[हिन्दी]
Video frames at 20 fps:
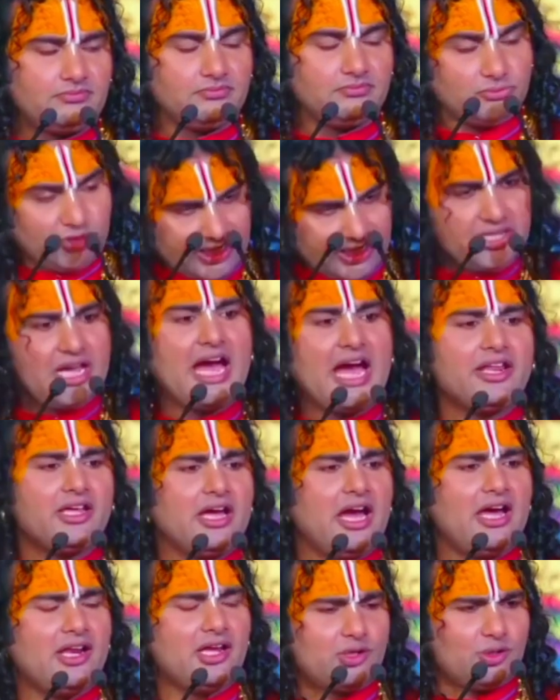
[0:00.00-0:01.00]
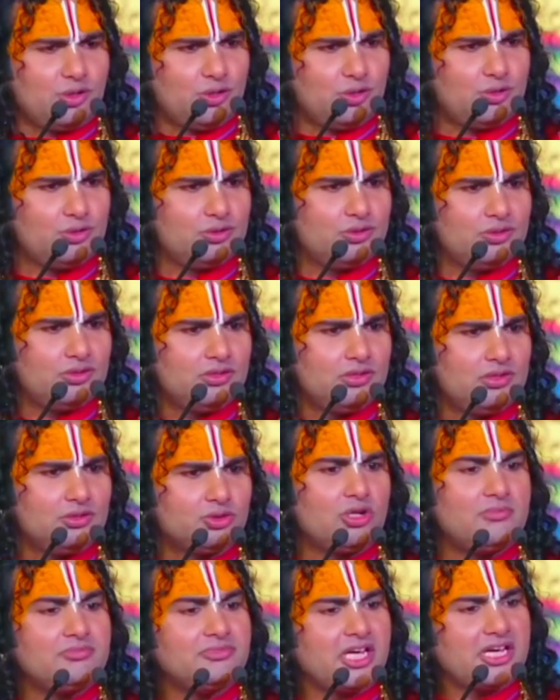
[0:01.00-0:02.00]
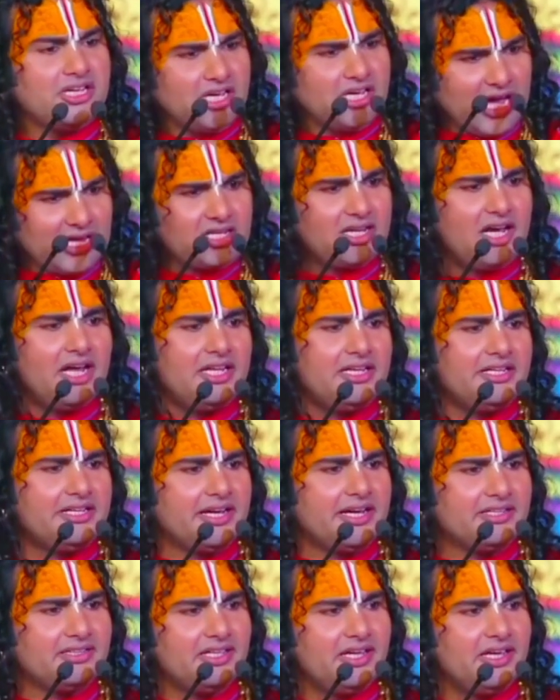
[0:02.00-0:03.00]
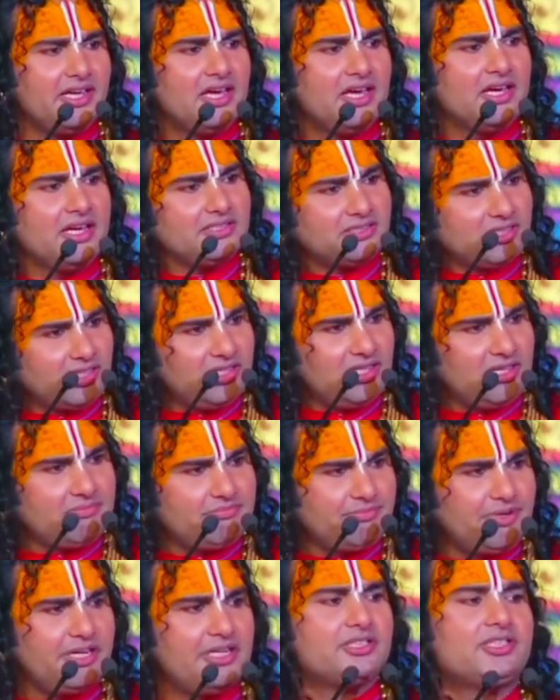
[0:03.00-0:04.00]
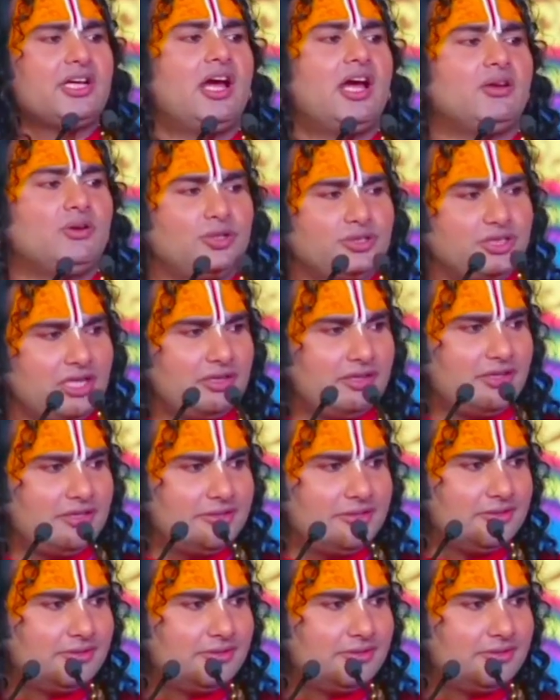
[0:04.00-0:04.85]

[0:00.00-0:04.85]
तैयारियां रखो तुम तैयारियां नहीं करते इसलिए परेशान हो जाते